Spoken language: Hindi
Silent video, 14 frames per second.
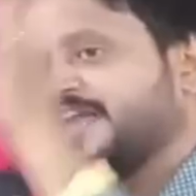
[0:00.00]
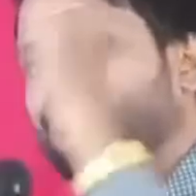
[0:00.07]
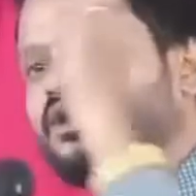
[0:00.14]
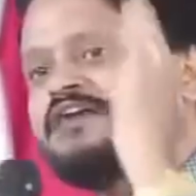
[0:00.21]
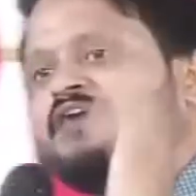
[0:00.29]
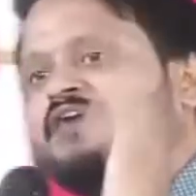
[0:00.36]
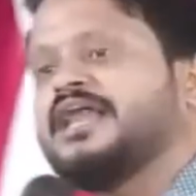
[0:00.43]

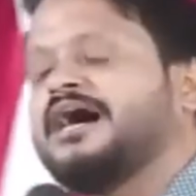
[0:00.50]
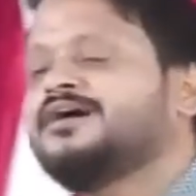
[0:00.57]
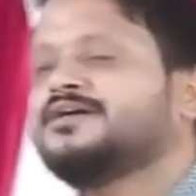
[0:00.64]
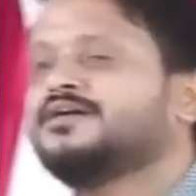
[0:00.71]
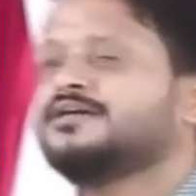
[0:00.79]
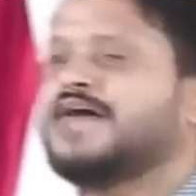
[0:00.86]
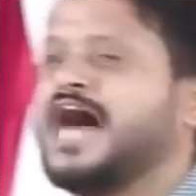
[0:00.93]
होने वाला
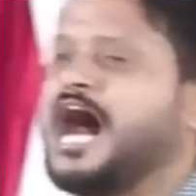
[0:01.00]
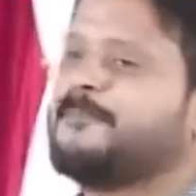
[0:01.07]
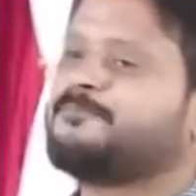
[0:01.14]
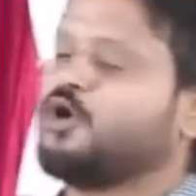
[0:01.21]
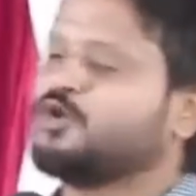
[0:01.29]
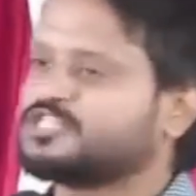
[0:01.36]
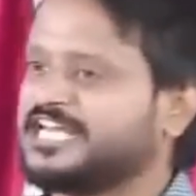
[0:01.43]

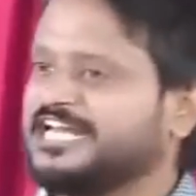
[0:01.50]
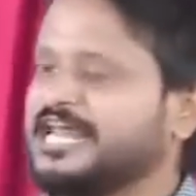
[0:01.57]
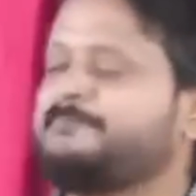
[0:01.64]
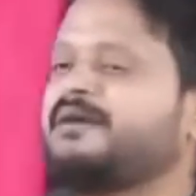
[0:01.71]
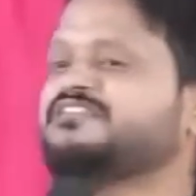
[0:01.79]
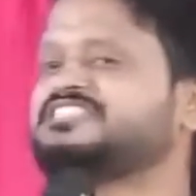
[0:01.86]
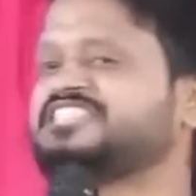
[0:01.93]
आपको उसके लिए
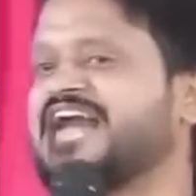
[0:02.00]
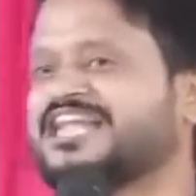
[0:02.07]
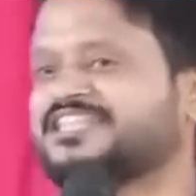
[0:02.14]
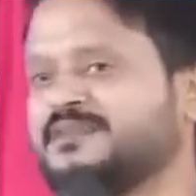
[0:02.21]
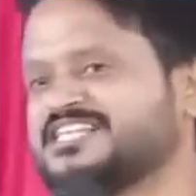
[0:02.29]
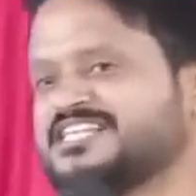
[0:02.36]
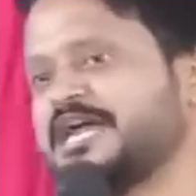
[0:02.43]
पवित्र
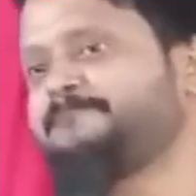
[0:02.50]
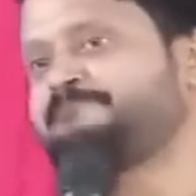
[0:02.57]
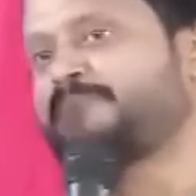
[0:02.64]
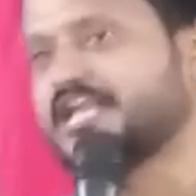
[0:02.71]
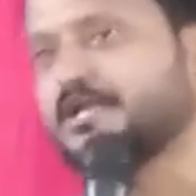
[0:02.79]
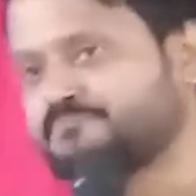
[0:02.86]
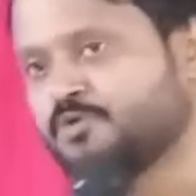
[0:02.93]
आत्मा से
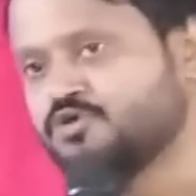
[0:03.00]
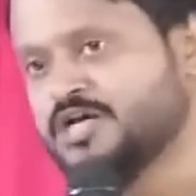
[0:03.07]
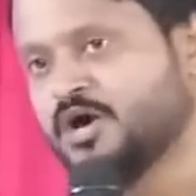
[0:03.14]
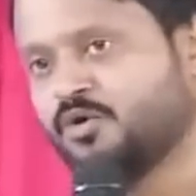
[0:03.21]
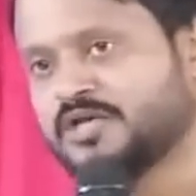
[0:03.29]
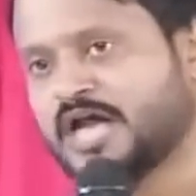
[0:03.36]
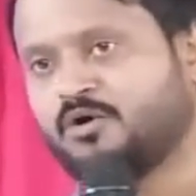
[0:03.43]
परिपूर्ण
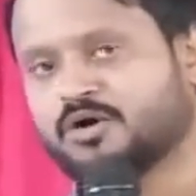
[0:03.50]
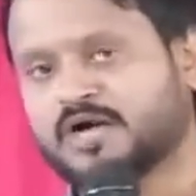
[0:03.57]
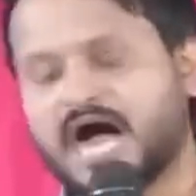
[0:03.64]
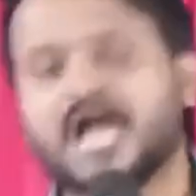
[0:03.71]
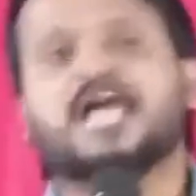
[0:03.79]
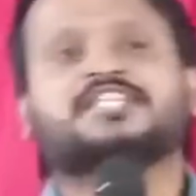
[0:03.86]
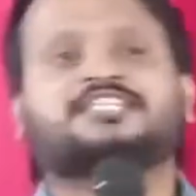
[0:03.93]
होना होगा
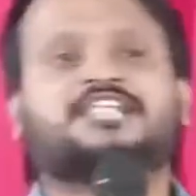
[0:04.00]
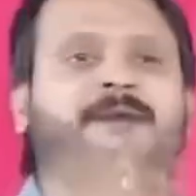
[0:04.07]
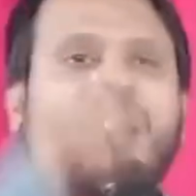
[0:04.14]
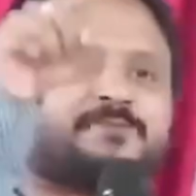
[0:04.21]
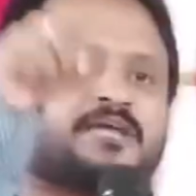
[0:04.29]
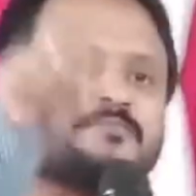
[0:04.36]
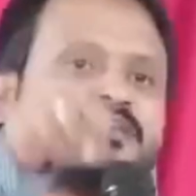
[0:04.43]
तब
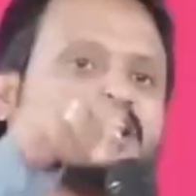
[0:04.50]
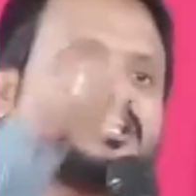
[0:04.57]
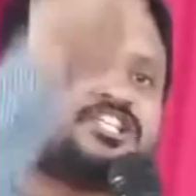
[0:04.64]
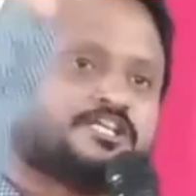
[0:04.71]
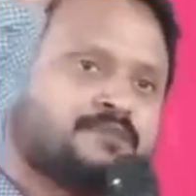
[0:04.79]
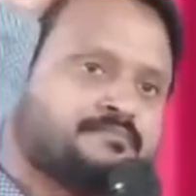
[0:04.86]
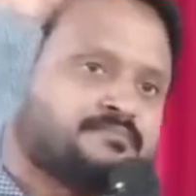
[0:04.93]
आपकी
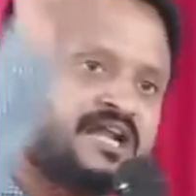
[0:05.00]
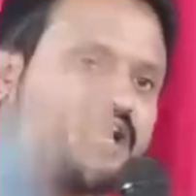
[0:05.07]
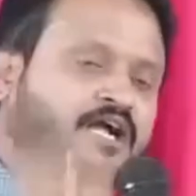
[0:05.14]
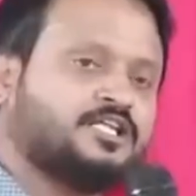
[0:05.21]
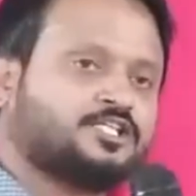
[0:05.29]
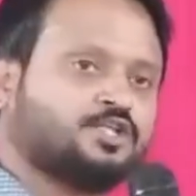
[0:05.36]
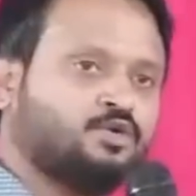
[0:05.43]
मिनिस्ट्री में मेरा
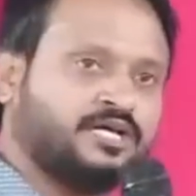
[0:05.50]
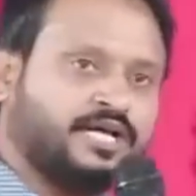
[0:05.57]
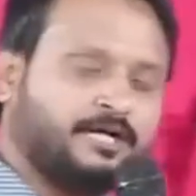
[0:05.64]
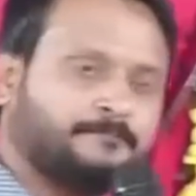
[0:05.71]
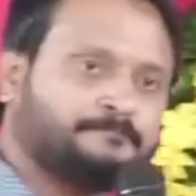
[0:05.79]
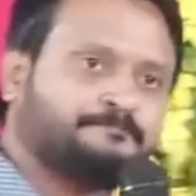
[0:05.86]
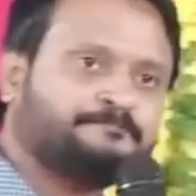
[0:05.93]
होंगे
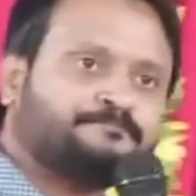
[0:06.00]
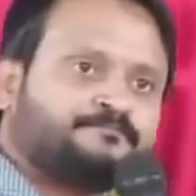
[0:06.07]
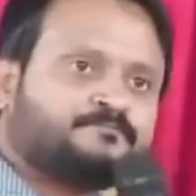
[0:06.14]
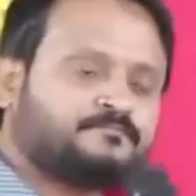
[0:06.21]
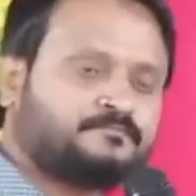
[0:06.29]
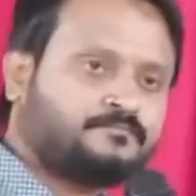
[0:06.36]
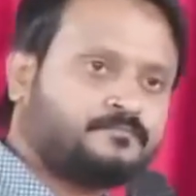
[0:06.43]

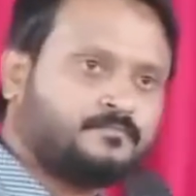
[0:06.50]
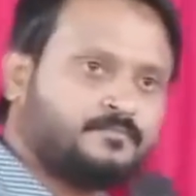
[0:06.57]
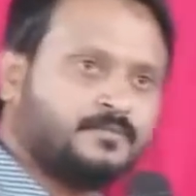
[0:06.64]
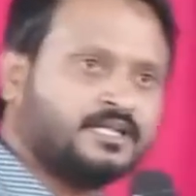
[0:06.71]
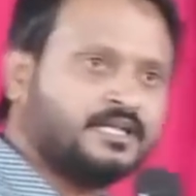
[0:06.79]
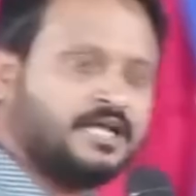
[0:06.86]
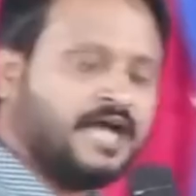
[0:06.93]

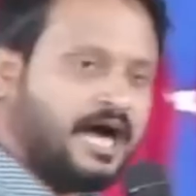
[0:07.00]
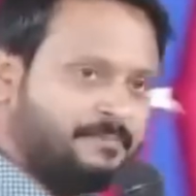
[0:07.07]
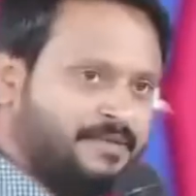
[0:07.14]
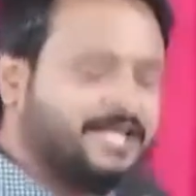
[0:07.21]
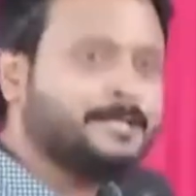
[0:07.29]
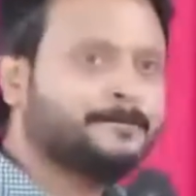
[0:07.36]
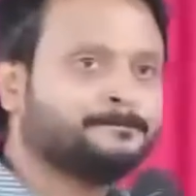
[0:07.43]

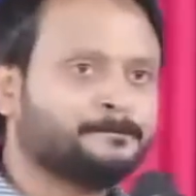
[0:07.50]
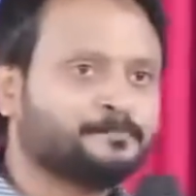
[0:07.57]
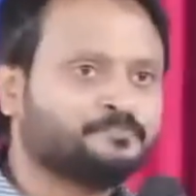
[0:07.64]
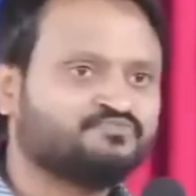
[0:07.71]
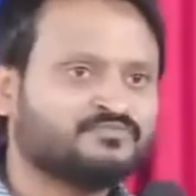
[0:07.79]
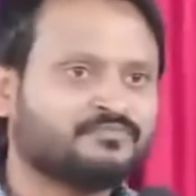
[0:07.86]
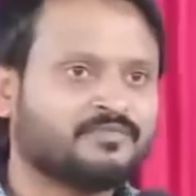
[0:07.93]
आमीन
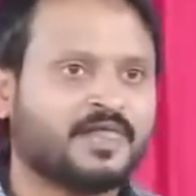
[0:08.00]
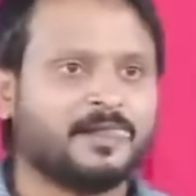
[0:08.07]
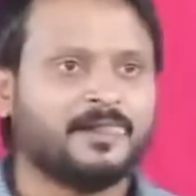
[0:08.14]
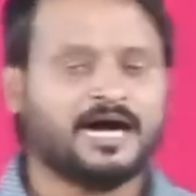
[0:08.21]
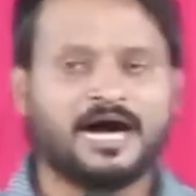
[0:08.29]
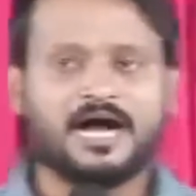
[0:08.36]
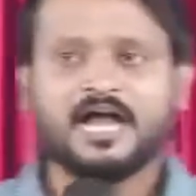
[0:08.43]

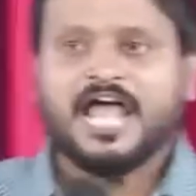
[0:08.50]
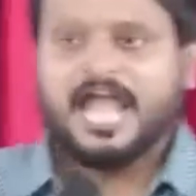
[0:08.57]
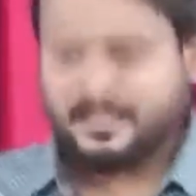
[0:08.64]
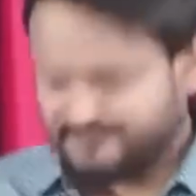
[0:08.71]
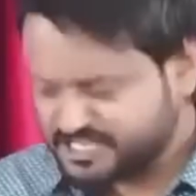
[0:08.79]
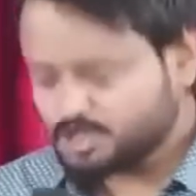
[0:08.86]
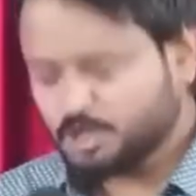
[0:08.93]
हाँ
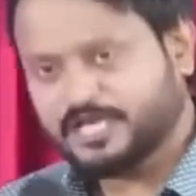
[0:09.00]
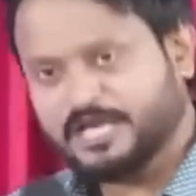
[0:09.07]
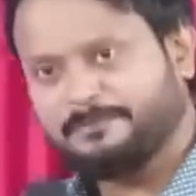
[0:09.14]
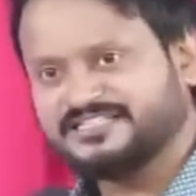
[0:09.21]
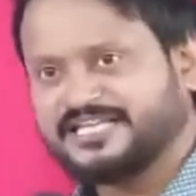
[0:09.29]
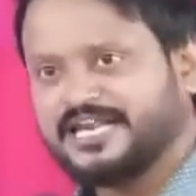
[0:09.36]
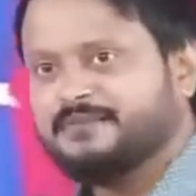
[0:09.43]
की
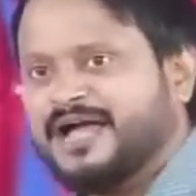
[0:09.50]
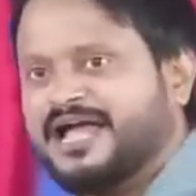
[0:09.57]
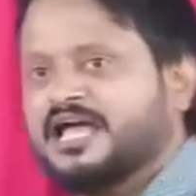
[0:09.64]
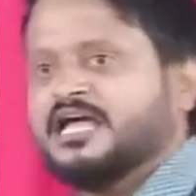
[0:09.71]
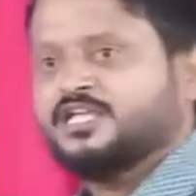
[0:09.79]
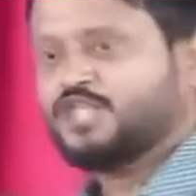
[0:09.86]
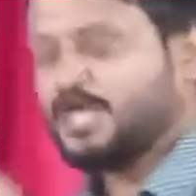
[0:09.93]
पत्री
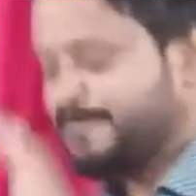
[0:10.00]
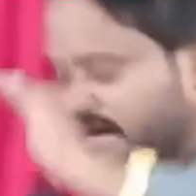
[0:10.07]
में जब